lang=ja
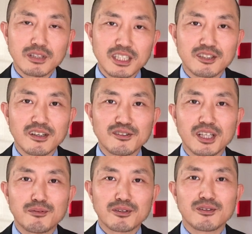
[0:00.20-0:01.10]
にちは、
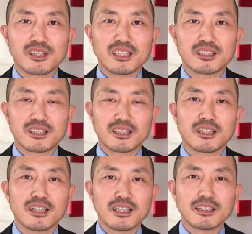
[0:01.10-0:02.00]
上田元井です。
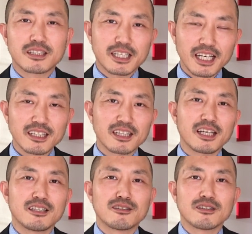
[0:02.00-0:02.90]
付き合っ
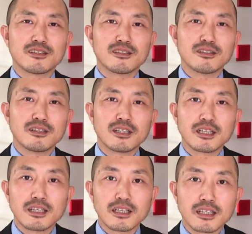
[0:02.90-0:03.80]
ている
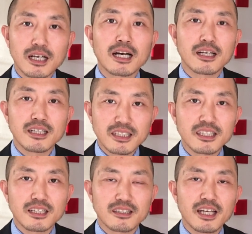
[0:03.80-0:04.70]
彼
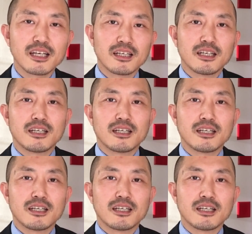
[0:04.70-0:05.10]
にですね、